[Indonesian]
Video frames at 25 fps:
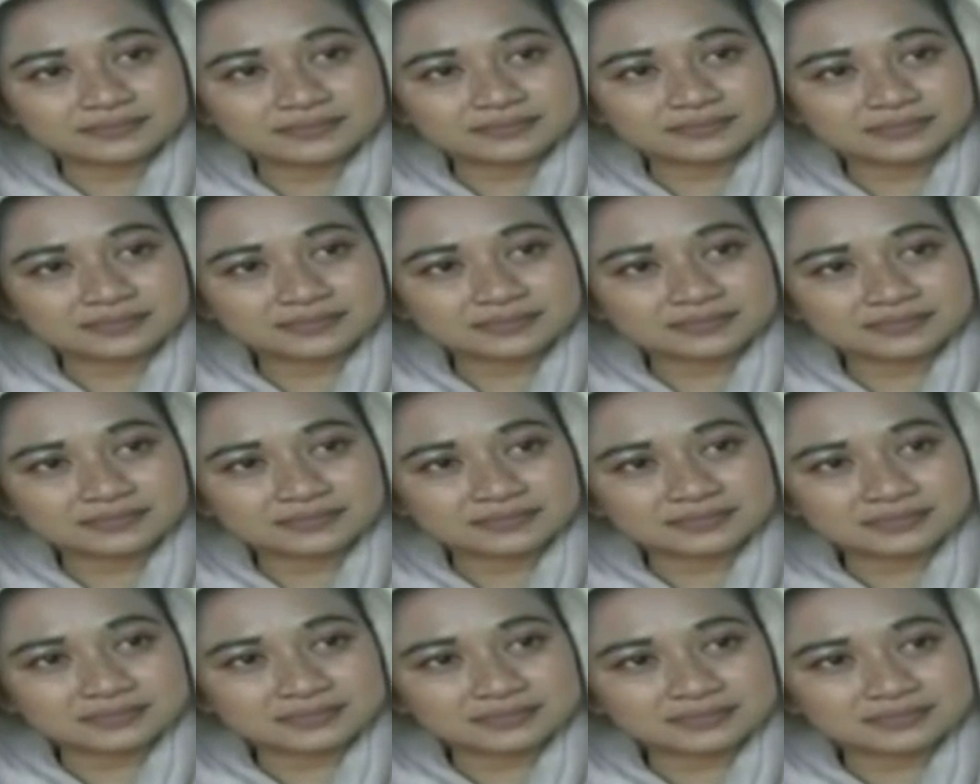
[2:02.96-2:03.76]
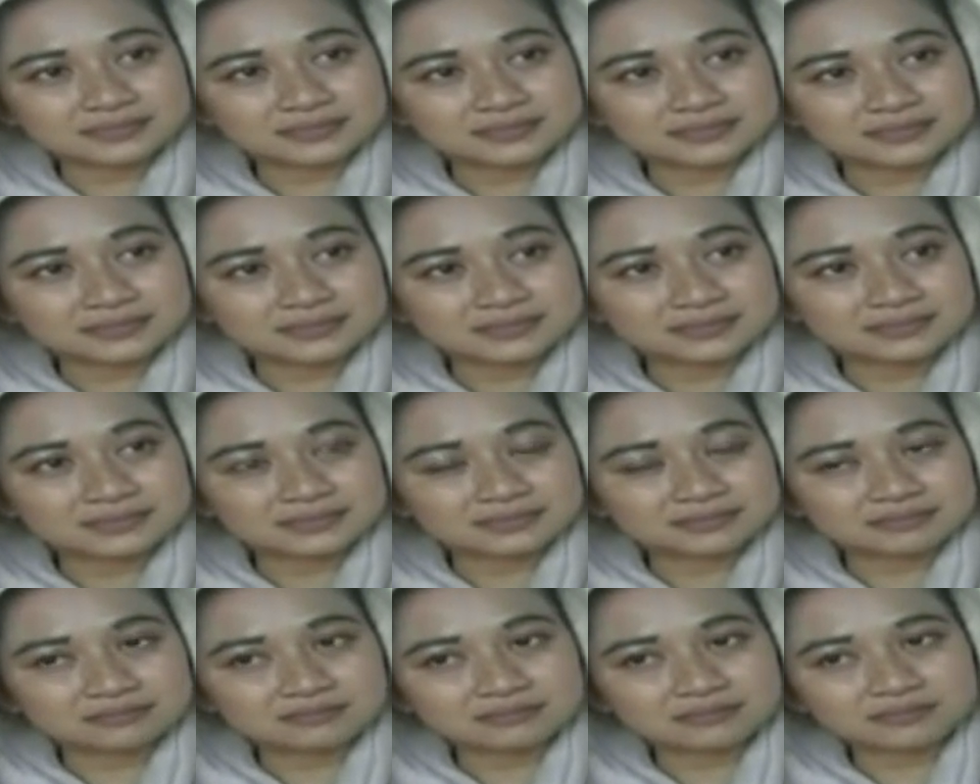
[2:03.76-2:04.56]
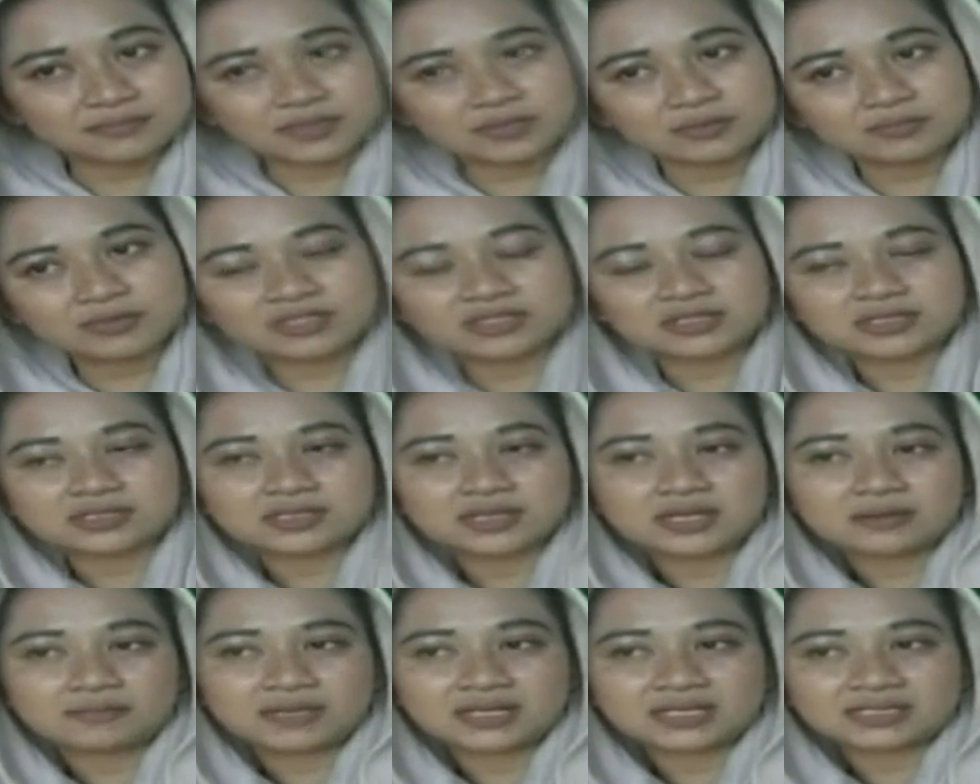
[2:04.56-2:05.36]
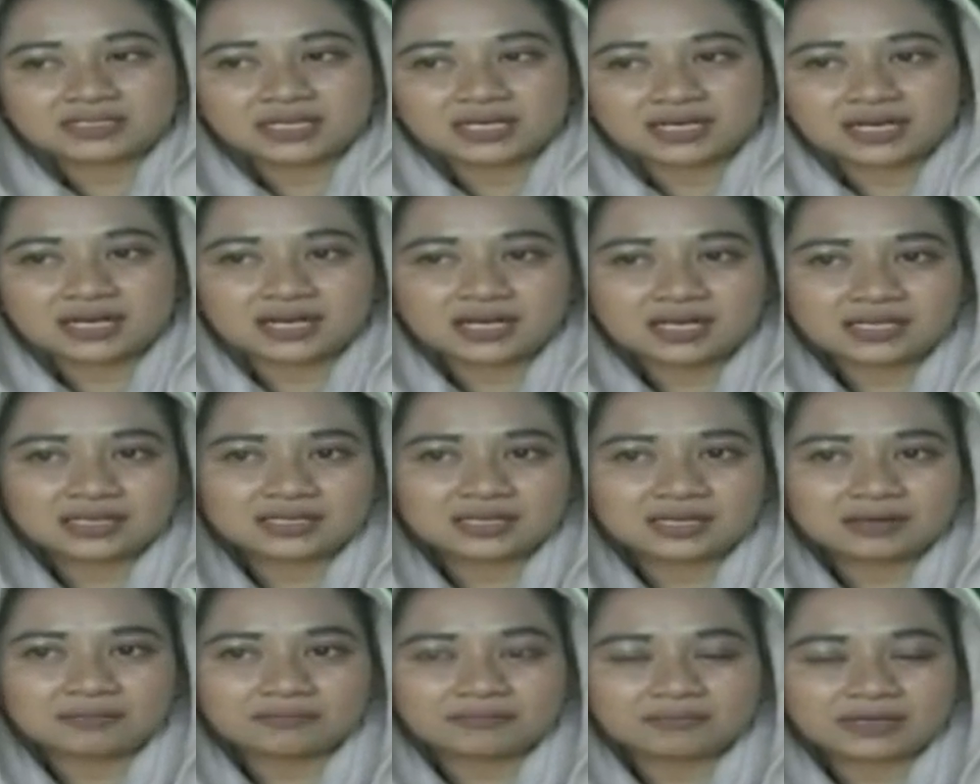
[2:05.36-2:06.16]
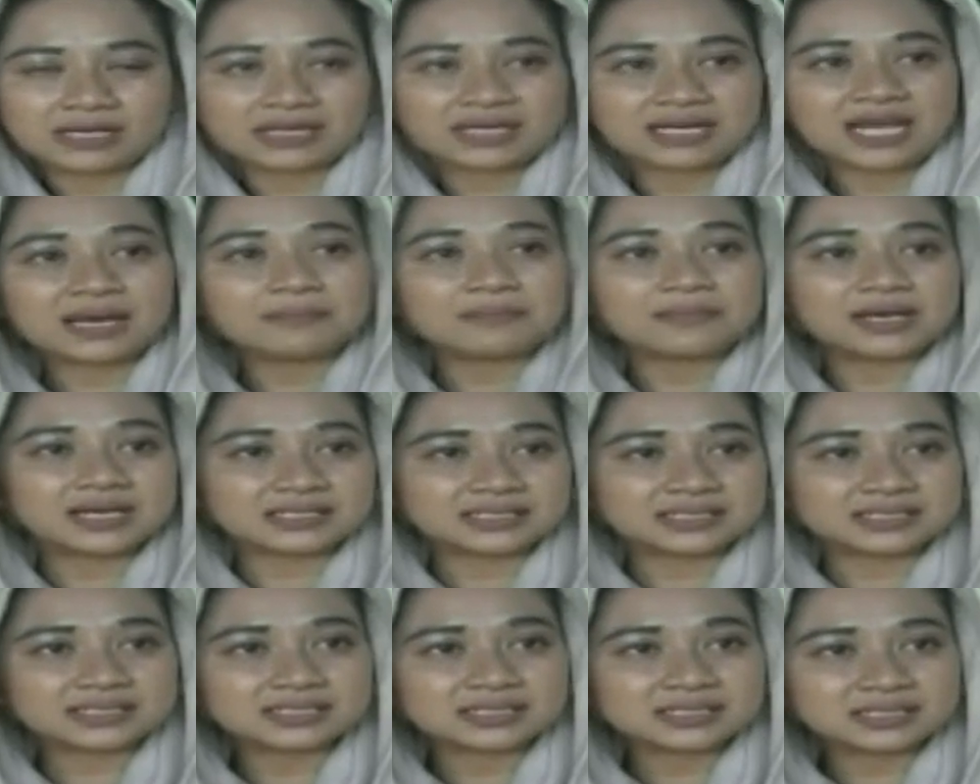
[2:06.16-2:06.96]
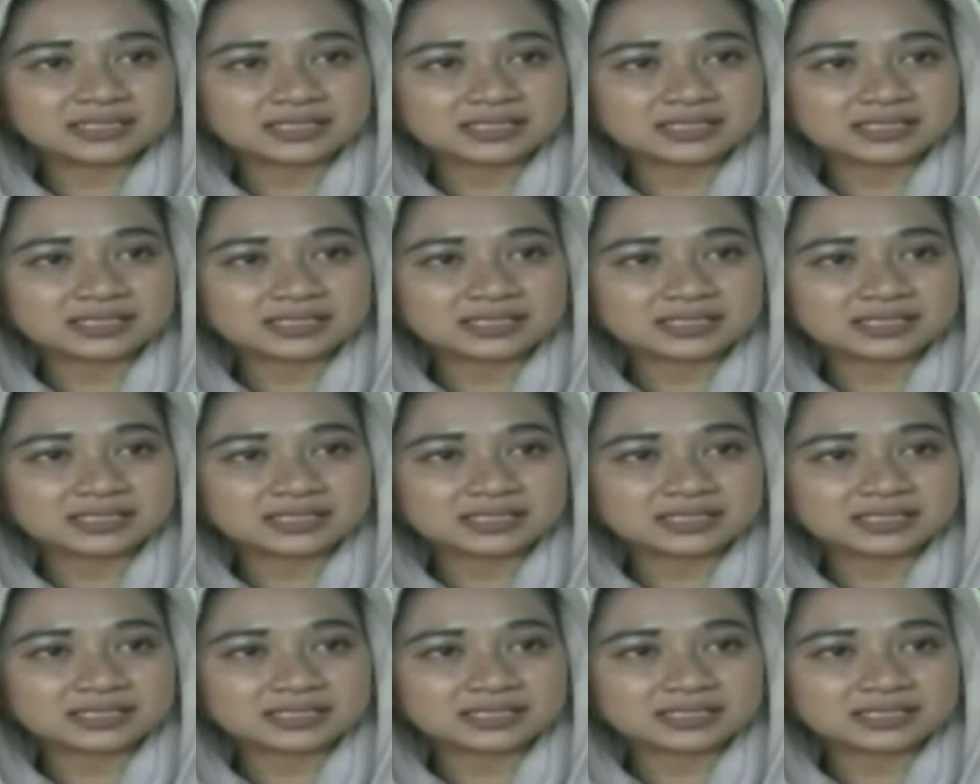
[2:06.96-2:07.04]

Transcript: Permintaan masyarakat? Permintaan masyarakat yang pengen nambah sih.